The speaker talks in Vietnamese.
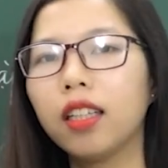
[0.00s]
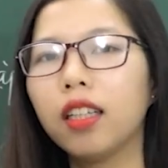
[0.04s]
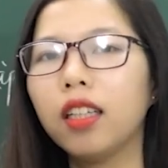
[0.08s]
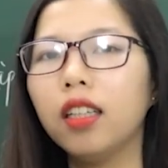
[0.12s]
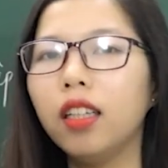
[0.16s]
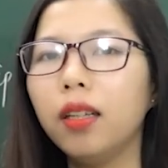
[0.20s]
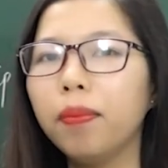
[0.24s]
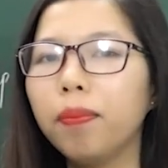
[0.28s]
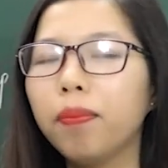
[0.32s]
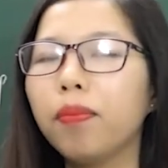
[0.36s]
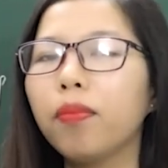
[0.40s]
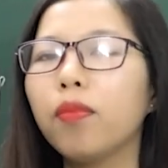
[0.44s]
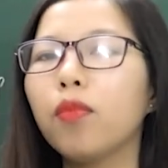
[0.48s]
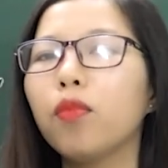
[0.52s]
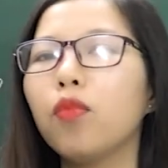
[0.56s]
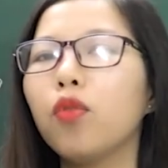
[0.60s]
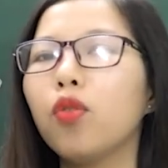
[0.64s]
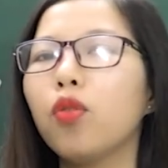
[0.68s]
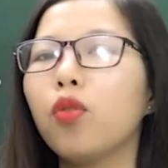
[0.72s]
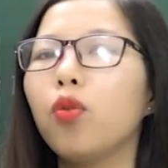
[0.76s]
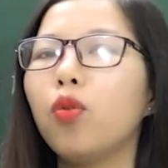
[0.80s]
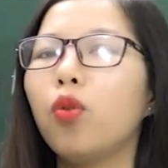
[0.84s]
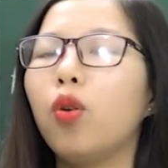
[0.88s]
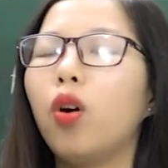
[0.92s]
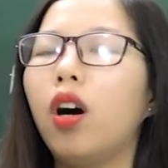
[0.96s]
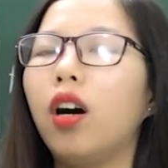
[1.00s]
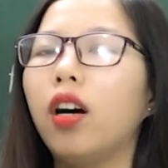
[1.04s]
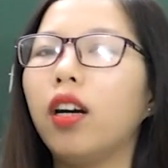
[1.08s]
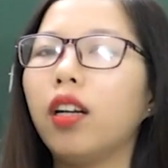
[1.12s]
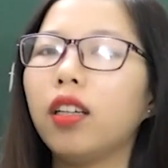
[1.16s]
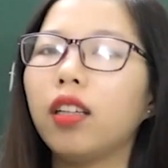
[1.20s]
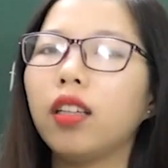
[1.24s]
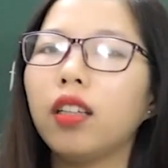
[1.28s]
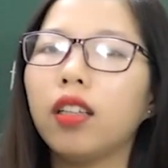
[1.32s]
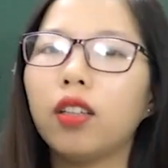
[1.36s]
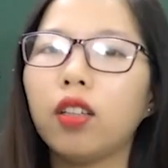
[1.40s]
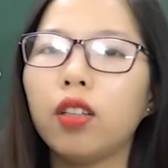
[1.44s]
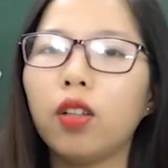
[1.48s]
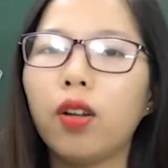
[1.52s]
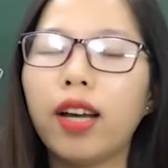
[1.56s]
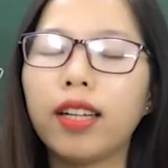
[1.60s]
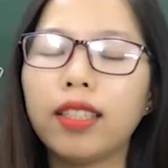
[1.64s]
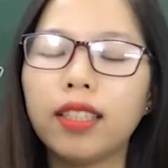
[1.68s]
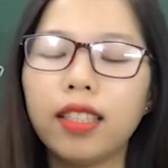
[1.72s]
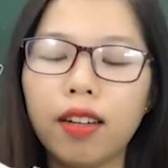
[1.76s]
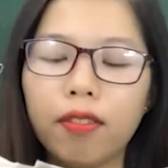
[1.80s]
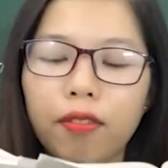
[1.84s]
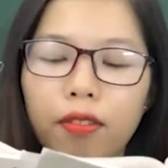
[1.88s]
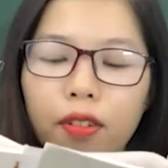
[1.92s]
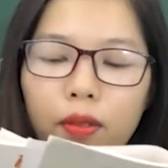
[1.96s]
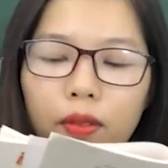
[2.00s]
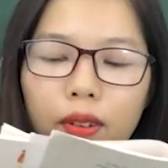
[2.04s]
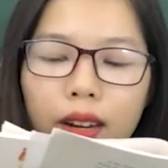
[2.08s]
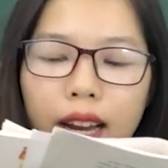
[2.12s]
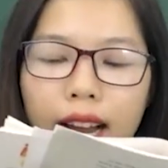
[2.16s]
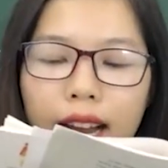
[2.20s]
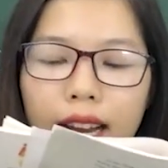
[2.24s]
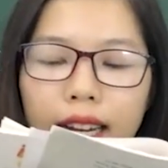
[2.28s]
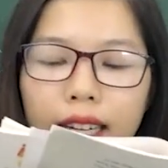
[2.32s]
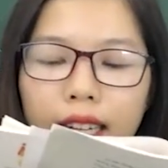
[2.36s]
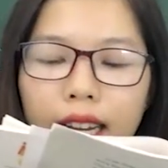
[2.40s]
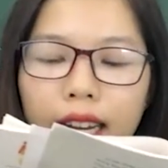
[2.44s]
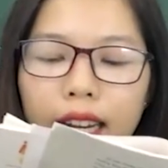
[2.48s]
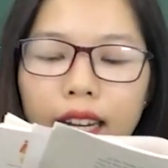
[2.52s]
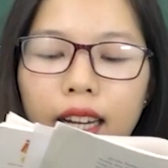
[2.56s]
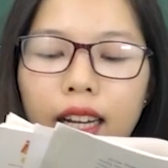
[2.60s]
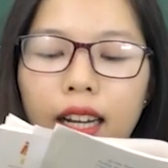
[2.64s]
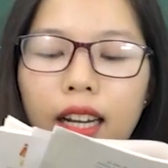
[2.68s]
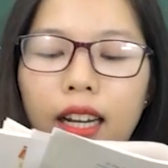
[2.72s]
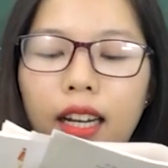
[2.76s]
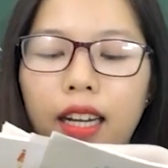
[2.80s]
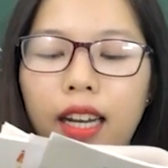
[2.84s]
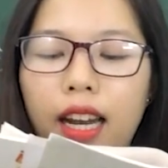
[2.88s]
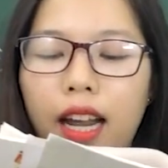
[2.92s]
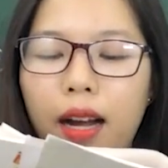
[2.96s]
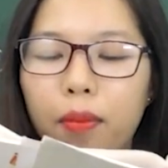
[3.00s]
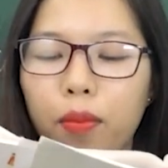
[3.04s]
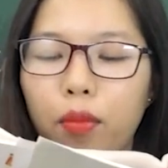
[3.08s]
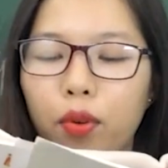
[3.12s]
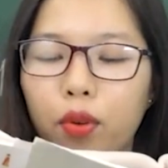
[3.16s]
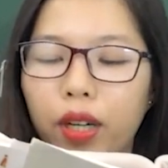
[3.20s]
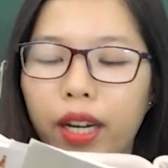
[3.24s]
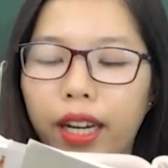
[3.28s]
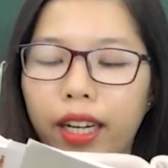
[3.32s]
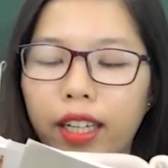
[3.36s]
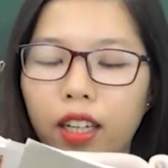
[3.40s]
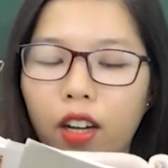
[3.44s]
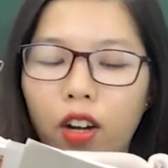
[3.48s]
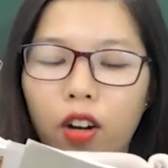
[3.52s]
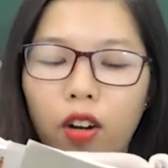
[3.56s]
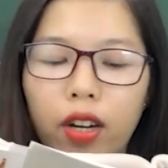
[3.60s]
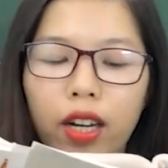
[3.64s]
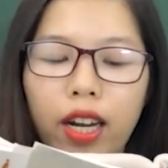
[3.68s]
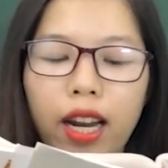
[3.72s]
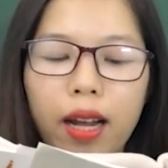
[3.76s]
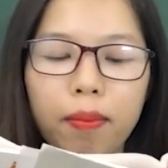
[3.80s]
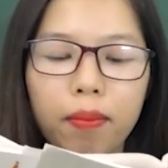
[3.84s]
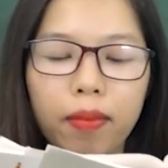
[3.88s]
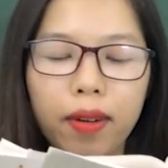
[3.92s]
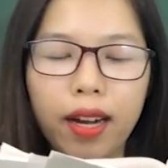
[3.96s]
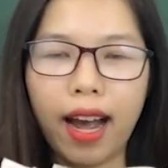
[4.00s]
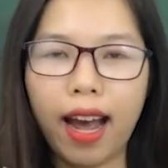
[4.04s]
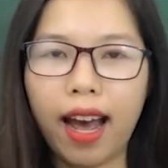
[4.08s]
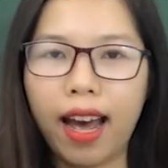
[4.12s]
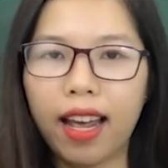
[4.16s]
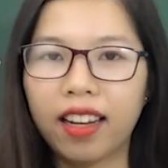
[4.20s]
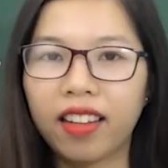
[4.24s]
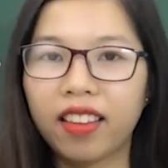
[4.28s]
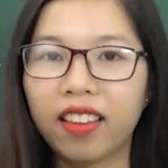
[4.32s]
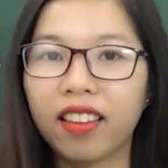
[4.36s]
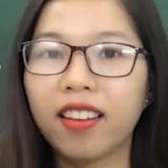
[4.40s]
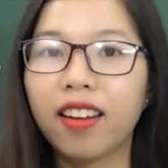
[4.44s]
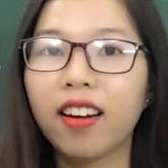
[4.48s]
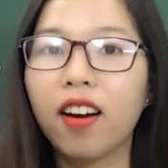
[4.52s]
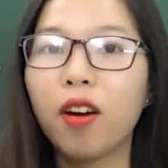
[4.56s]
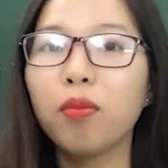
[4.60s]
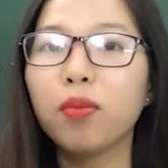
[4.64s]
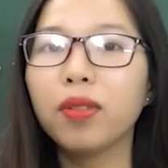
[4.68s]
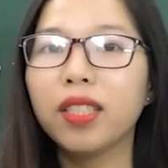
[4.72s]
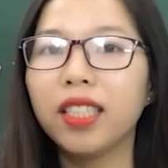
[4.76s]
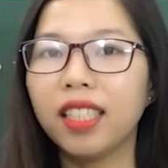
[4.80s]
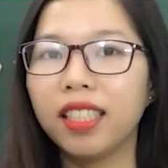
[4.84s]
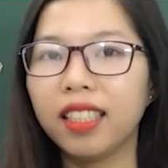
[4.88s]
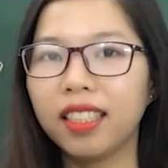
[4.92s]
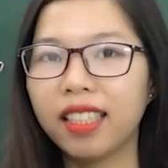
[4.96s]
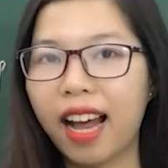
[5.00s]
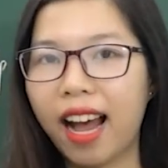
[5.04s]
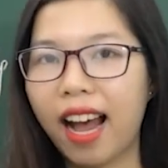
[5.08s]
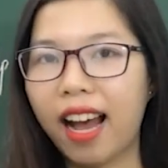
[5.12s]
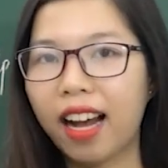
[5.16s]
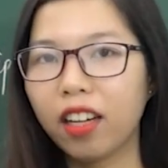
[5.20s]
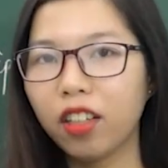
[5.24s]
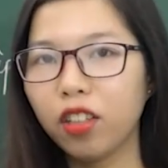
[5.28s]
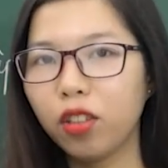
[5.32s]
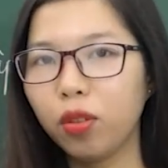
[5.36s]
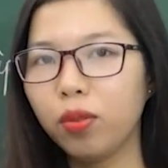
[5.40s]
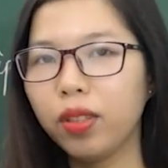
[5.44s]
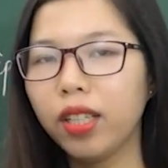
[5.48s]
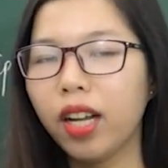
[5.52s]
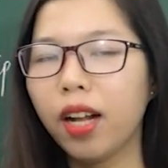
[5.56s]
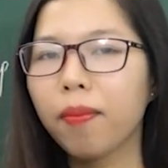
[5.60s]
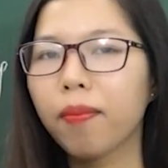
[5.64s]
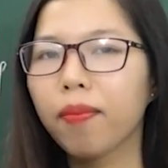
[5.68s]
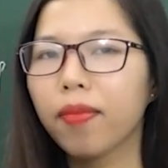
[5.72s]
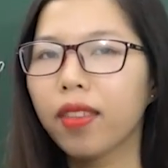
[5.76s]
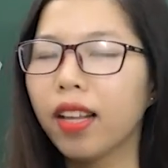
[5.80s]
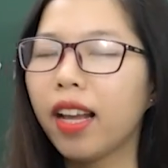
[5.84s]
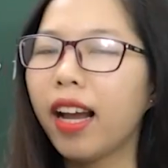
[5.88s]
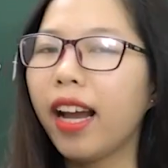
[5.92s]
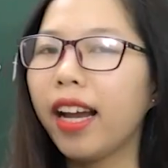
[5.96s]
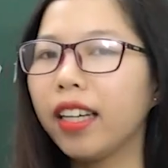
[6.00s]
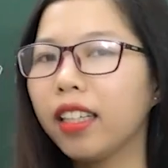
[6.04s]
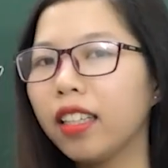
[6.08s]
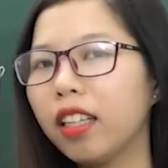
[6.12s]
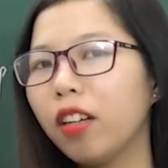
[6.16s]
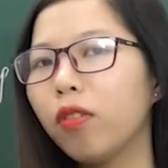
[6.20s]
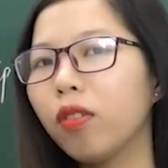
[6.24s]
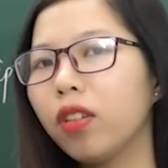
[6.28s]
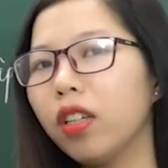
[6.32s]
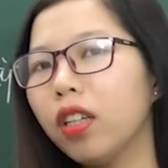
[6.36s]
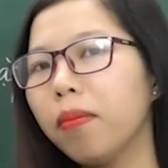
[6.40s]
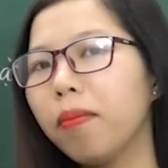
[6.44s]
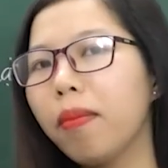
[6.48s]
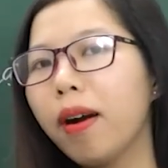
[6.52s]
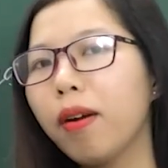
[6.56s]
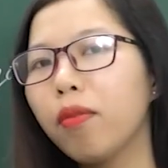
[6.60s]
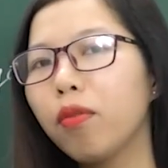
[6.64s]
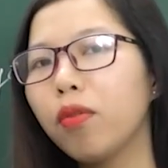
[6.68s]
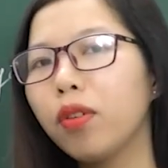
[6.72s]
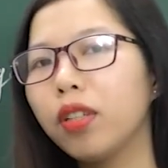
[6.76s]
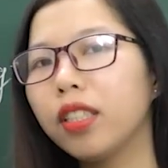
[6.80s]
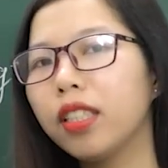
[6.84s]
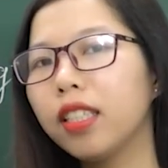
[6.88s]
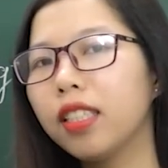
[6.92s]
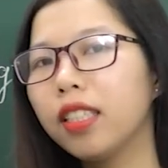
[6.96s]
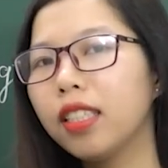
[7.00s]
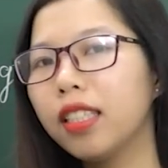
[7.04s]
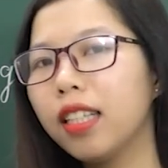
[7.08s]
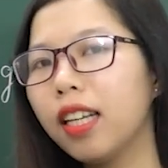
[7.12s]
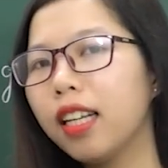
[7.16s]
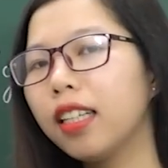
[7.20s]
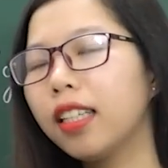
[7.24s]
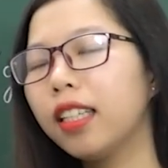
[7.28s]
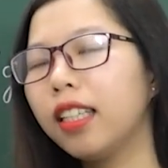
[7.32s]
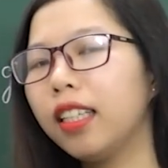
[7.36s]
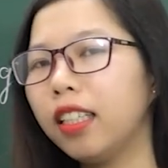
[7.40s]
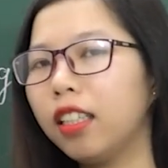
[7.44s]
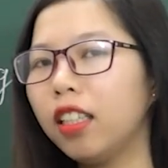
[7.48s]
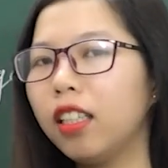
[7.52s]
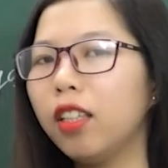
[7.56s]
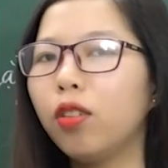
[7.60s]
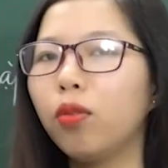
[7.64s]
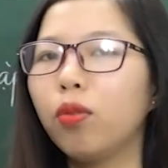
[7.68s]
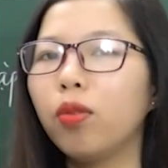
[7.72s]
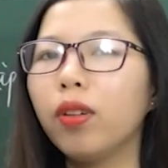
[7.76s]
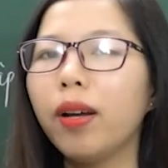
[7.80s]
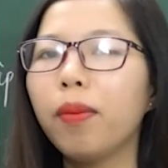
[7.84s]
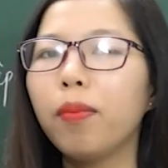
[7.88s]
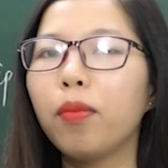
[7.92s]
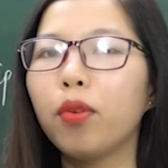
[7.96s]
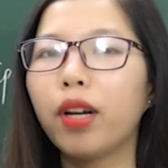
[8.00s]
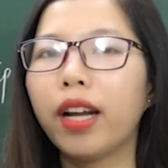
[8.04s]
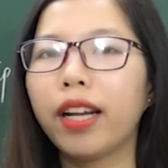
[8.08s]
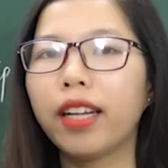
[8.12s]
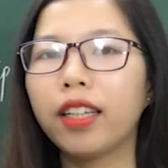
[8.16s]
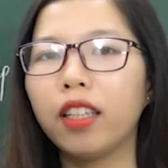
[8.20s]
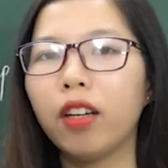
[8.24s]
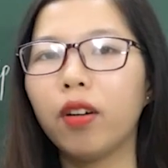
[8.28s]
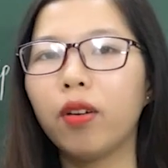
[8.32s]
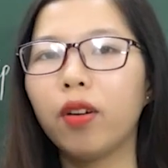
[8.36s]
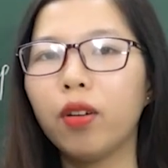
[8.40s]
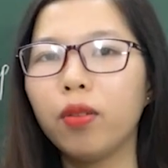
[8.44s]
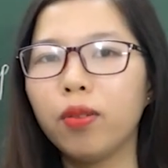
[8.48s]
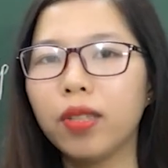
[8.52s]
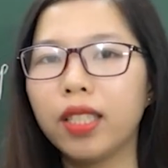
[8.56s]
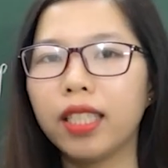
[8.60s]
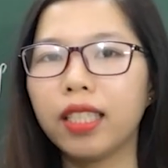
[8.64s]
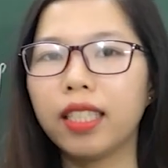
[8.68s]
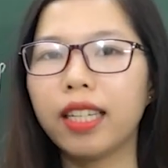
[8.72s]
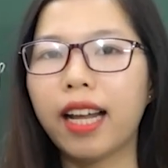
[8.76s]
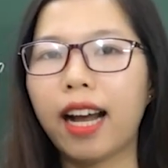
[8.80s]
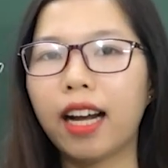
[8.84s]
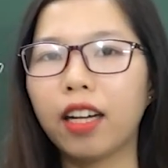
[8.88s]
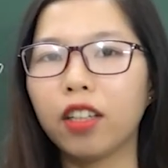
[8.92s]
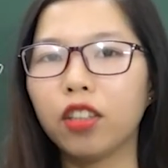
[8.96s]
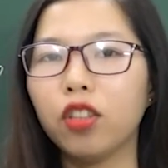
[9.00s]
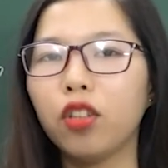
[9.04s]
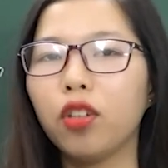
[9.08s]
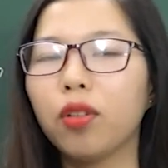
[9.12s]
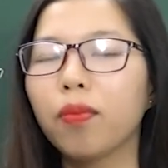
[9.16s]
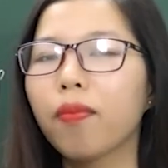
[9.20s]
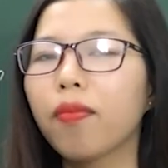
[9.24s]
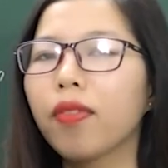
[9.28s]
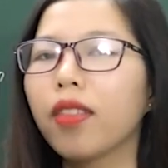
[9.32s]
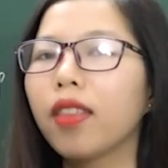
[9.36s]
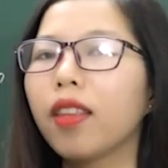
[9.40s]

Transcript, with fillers: cướp của toán giặc Phong Lai này là một cái thói làm càn không chính đáng, đúng không? Hành động cướp bóc của nhân dân thì đúng là một hành động không chính đáng rồi.